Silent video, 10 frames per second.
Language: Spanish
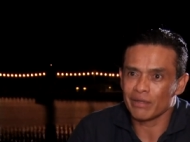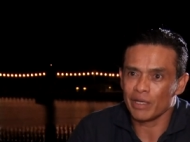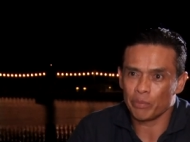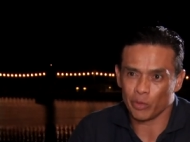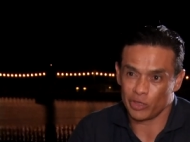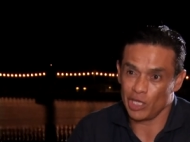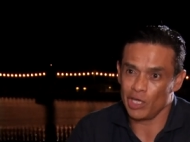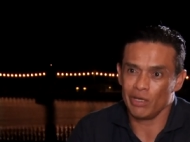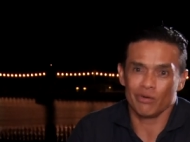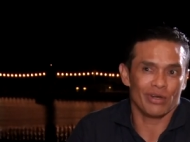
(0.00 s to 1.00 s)
El
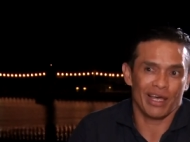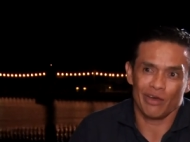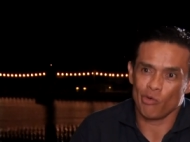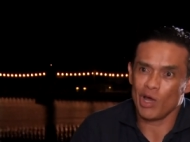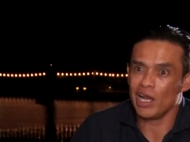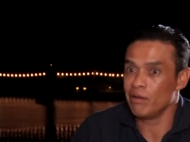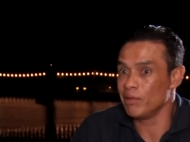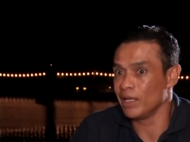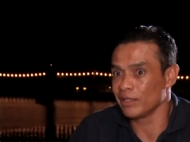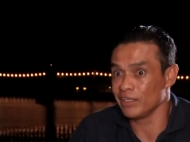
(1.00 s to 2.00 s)
portero la
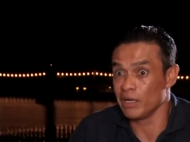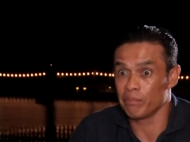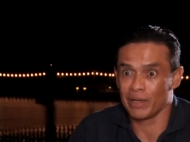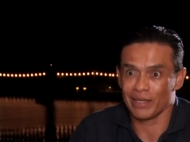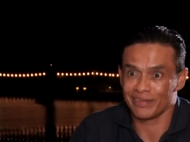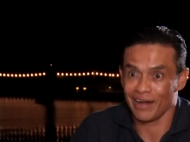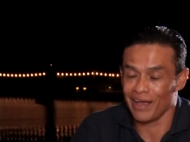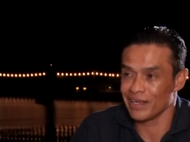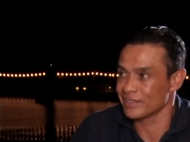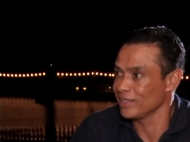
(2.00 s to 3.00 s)
devuelven, la tiran para
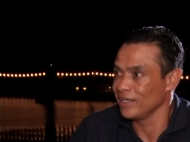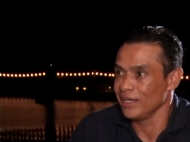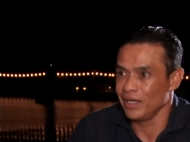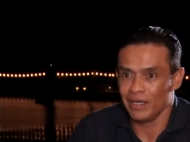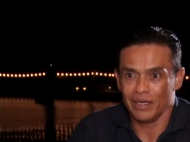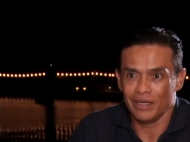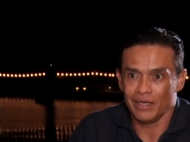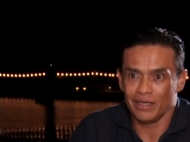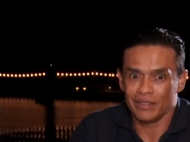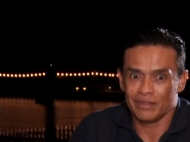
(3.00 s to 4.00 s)
atrás,
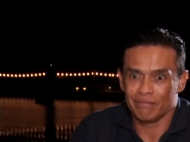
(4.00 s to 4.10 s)
eh,